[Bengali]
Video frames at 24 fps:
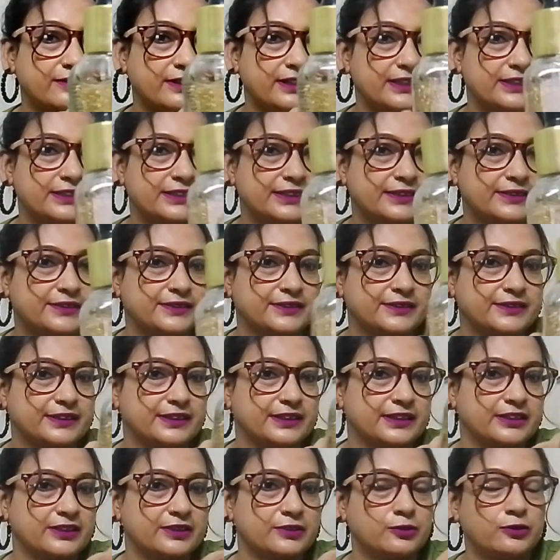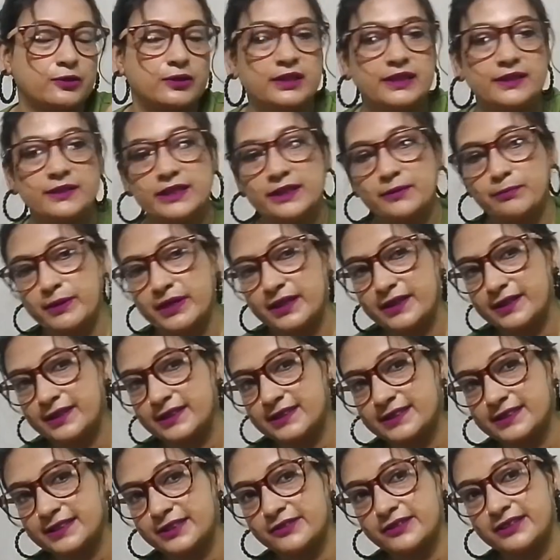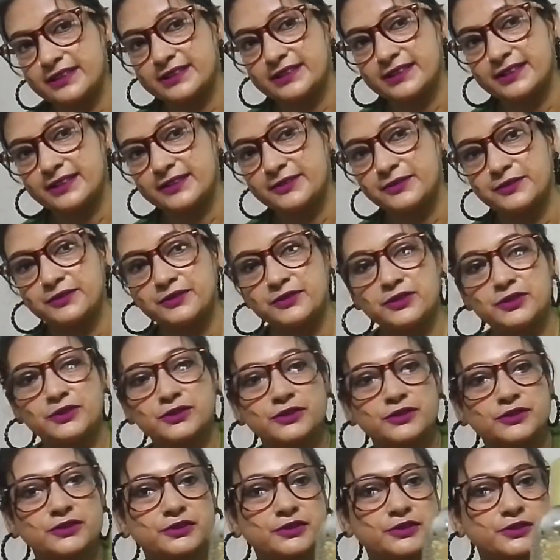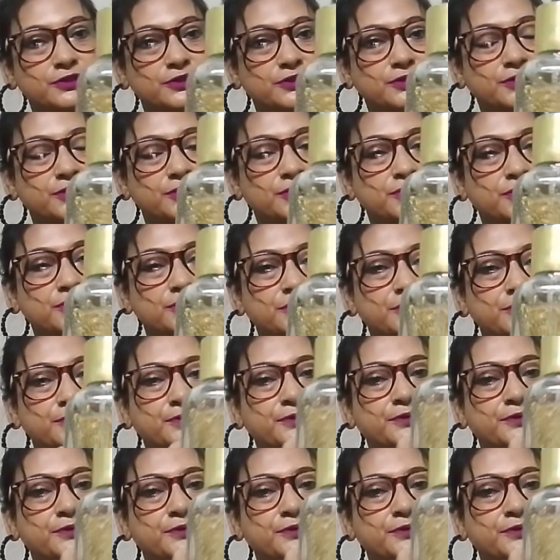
দেওয়া আছে গোল্ডের পার্টিকেলস দেওয়া আছে দেখো ছোট ছোট ছোট ছোট